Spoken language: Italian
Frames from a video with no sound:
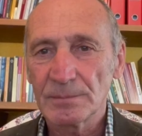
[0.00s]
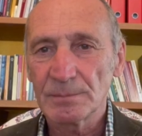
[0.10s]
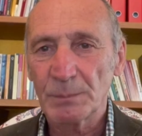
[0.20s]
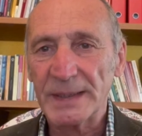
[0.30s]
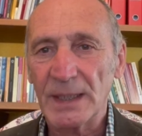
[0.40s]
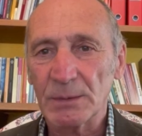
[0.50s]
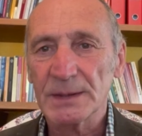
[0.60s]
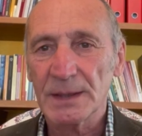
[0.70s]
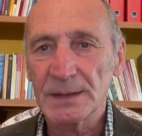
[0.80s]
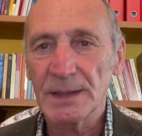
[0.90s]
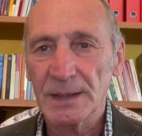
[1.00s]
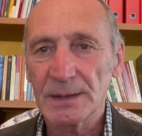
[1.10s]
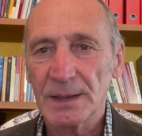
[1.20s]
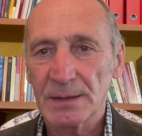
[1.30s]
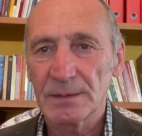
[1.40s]
perché questa
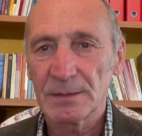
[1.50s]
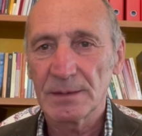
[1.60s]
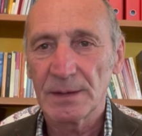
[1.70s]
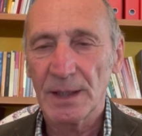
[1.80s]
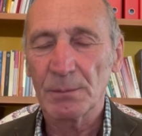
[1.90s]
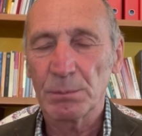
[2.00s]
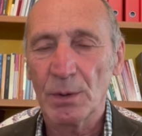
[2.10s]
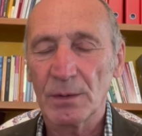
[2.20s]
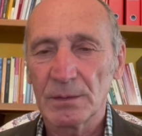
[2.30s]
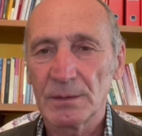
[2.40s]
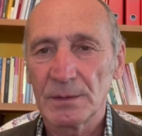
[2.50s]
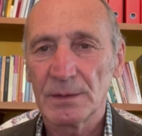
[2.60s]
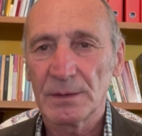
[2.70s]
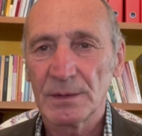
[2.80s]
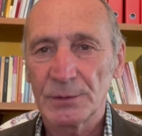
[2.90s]
diade è un po'
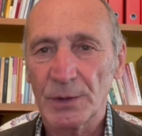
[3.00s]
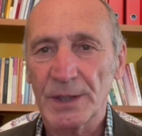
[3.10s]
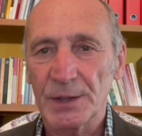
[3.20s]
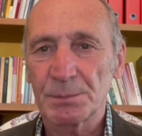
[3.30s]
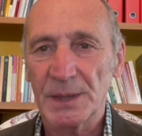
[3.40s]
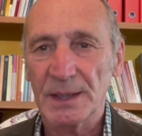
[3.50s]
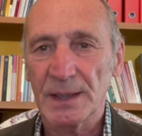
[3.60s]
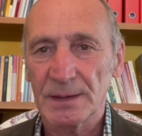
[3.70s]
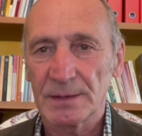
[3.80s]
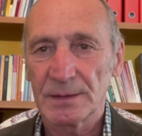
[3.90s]
ciò che spiega